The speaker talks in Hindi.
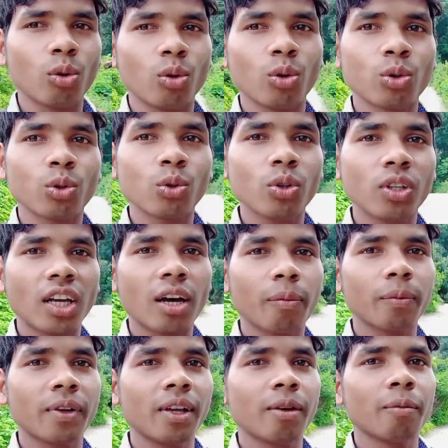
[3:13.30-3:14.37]
तो दोस्तों यहाँ
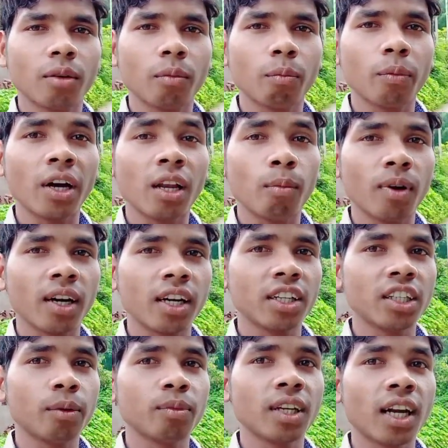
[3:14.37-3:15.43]
पे बैल
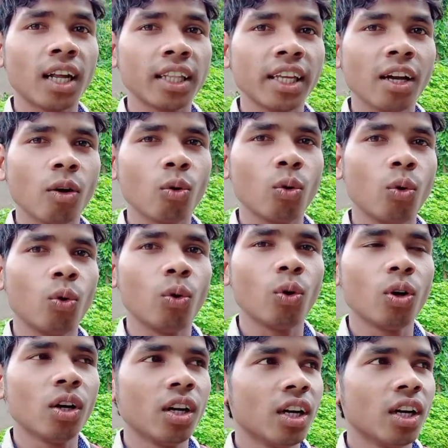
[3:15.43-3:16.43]
बकरी सब चराते हैं और